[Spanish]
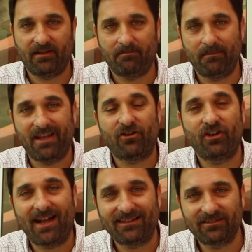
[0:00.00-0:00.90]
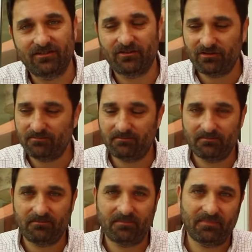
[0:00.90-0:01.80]
mejorando
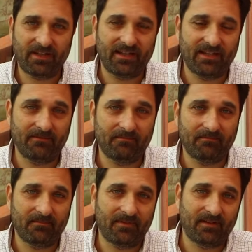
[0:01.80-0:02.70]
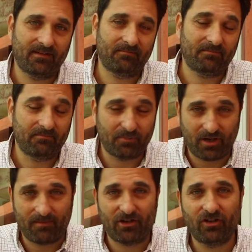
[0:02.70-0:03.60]
eh, por
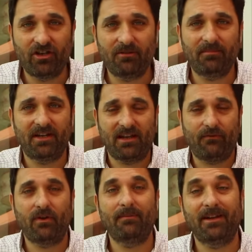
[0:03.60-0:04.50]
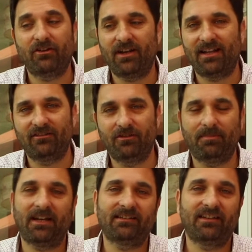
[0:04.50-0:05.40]
la mano del hombre, la fue mejorando
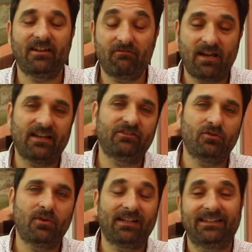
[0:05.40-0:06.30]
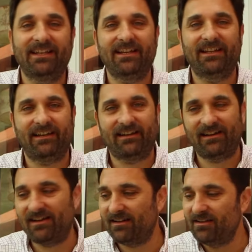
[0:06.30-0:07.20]
para tener una lechuga
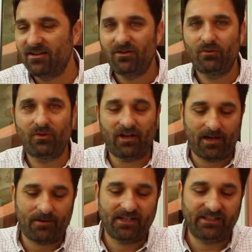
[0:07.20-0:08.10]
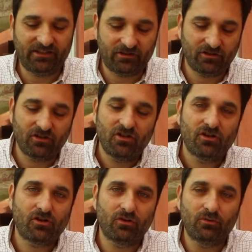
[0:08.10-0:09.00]
tierna, un rabanito
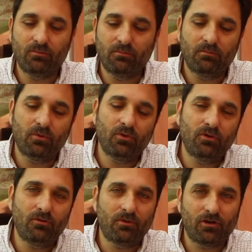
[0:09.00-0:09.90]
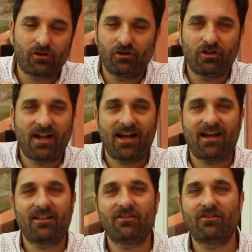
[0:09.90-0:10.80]
con un bulbo
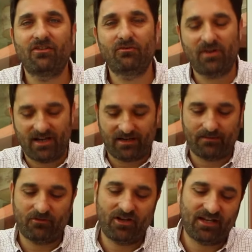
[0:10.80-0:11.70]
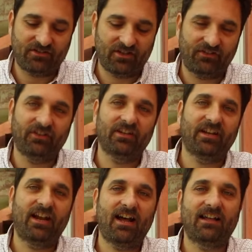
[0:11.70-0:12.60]
colorado, una remolacha así de
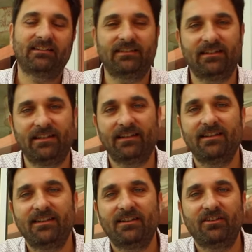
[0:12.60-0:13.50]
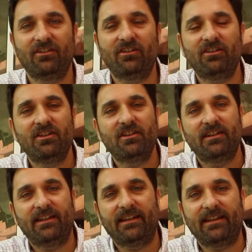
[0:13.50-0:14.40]
grande, ¿no?
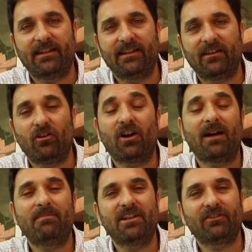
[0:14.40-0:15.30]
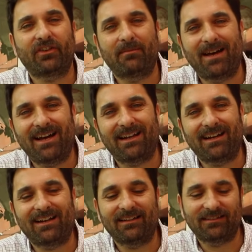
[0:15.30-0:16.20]
Eh, hojas menos
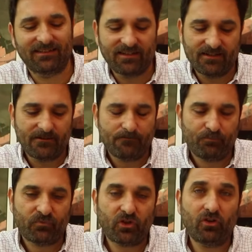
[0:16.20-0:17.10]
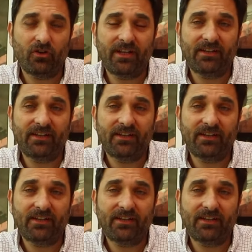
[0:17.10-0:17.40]
amargas. Todo